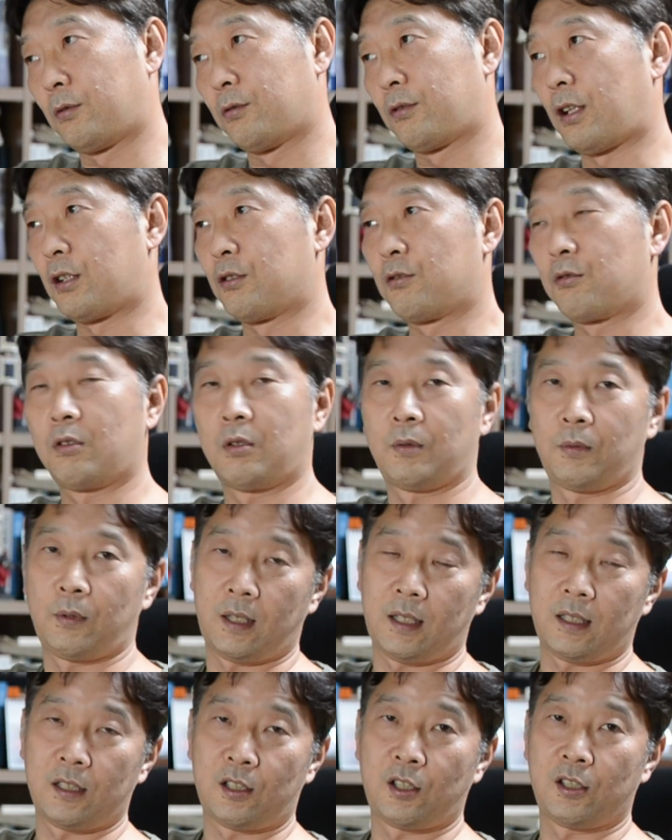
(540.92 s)
두산 중공업왜
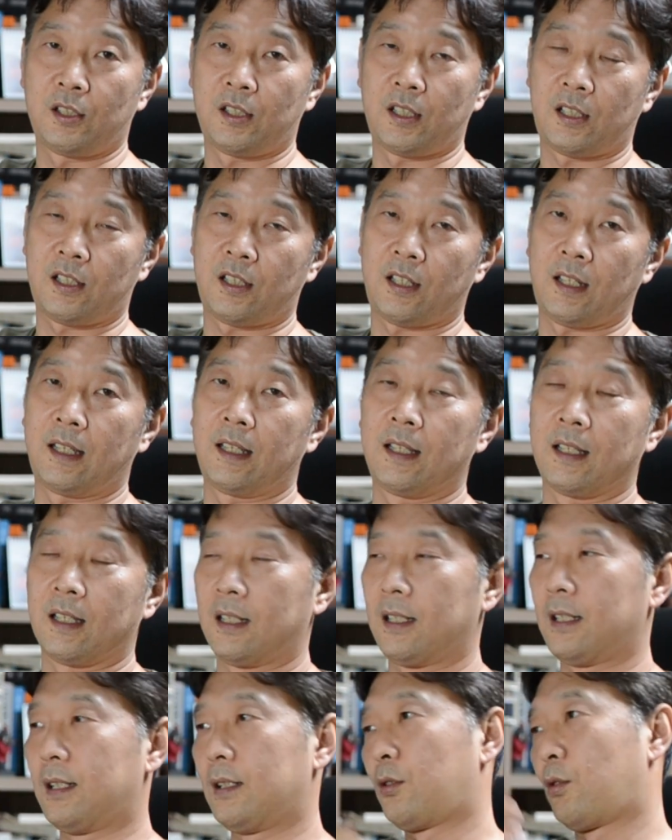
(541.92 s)
이런 처지에
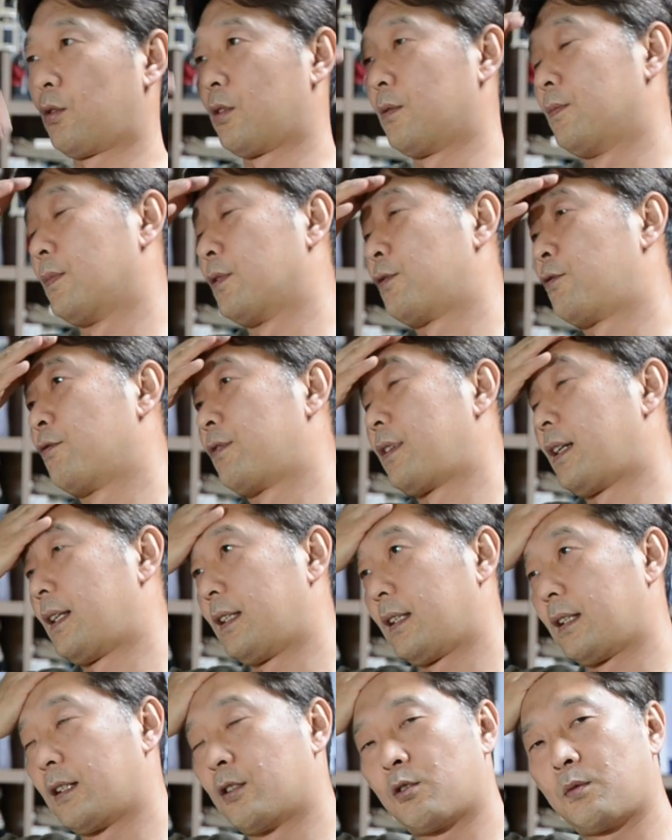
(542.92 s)
처했나 또는 뭐
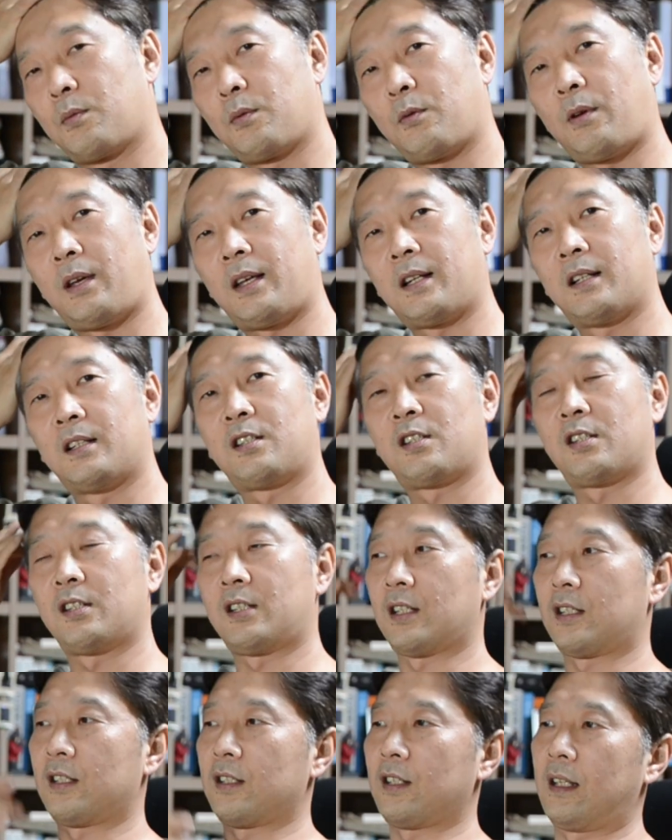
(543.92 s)
두산 그룹이 왜 이런
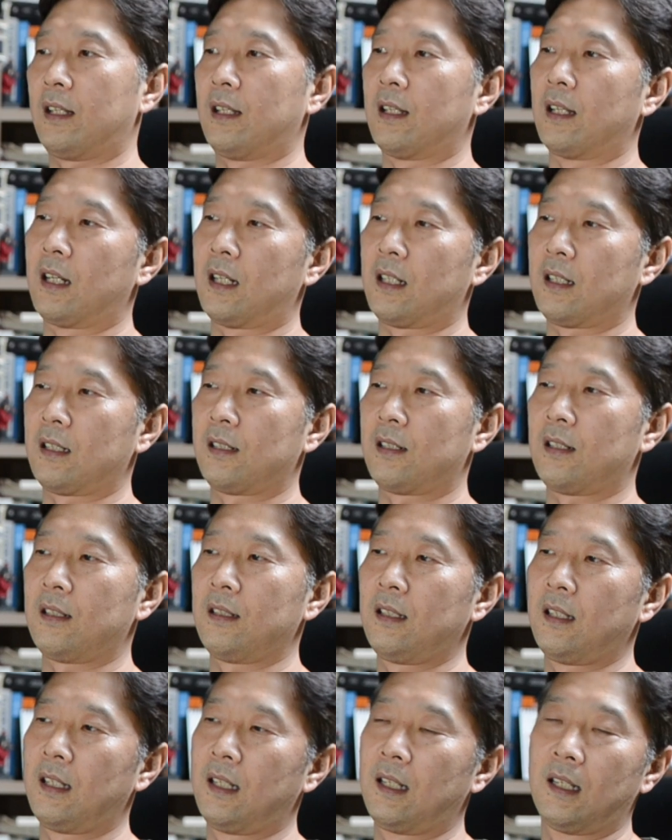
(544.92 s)
처지에 처했나 하는
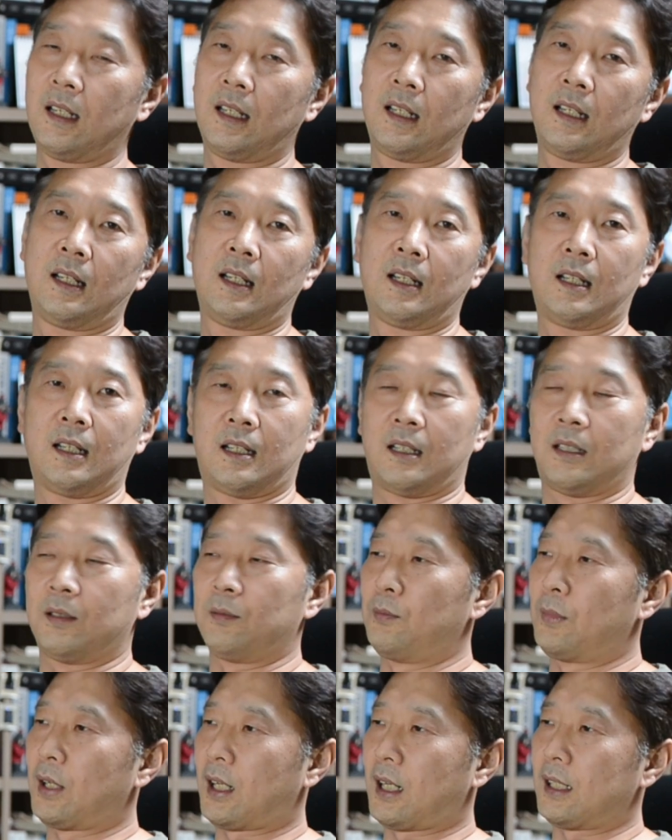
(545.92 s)
것은 아,
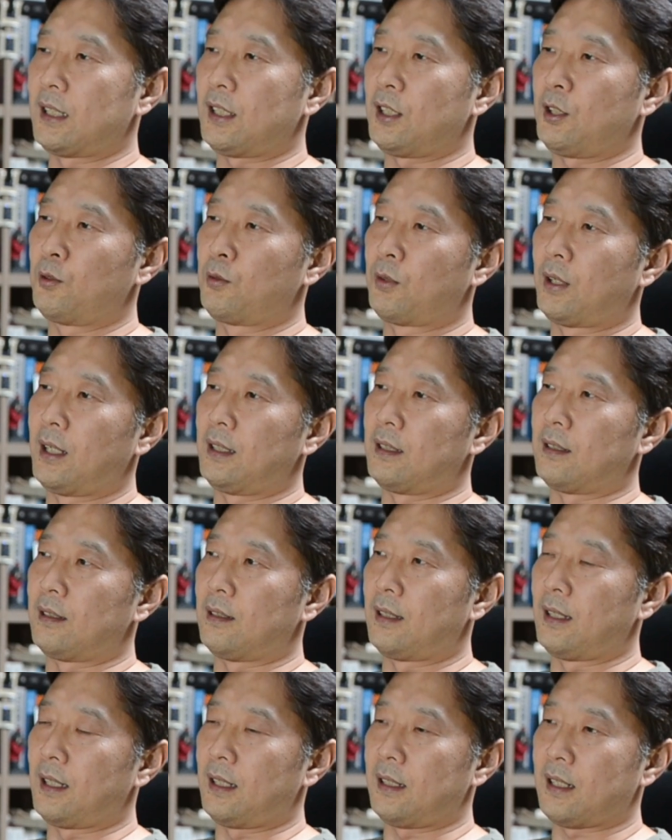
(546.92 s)
몇 가지 이유가
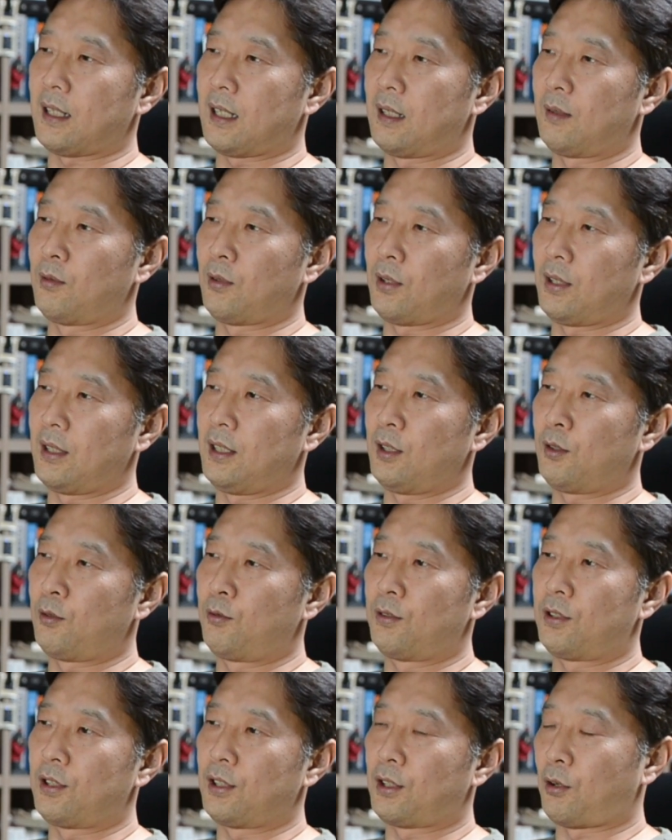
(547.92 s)
있는데 제가 보기에는 이
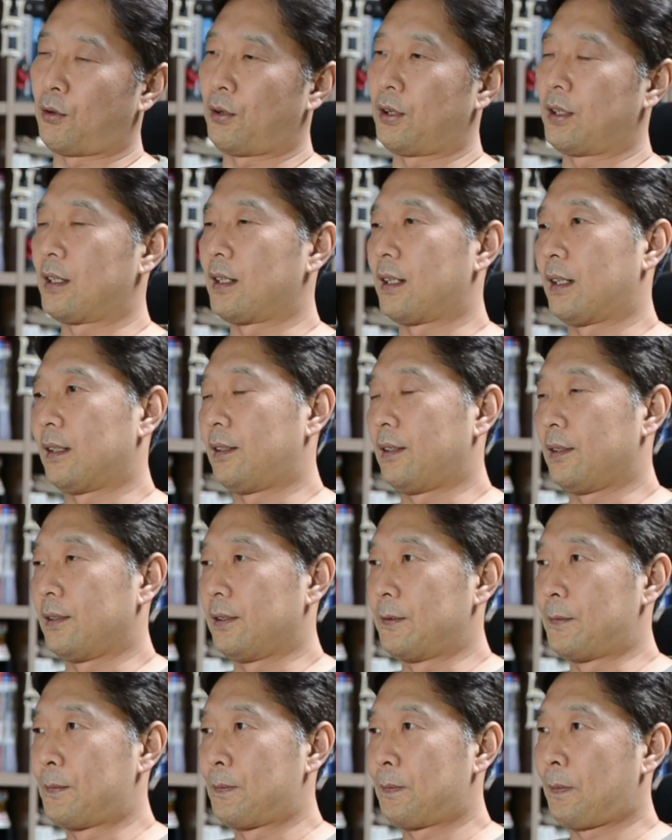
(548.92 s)
순서대로인 것
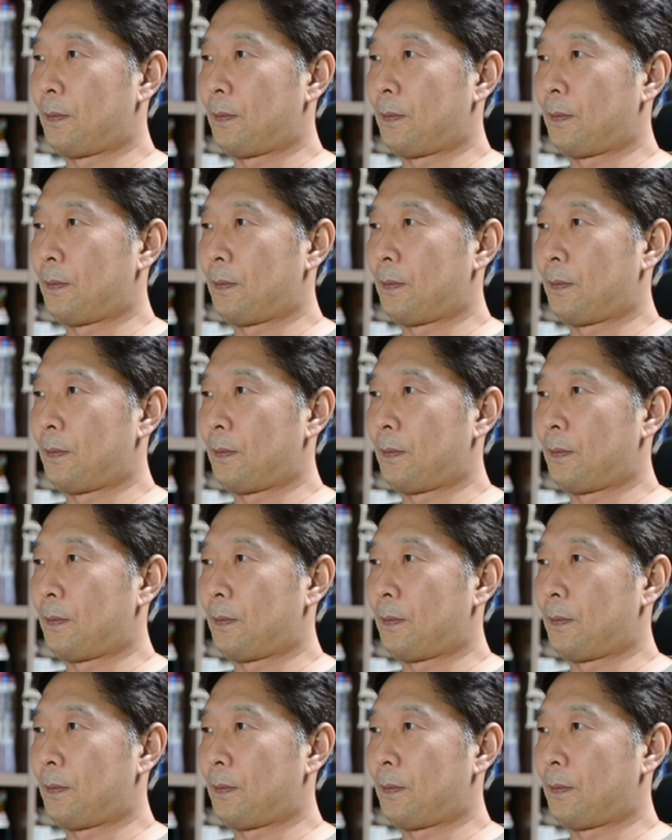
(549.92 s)
같아요.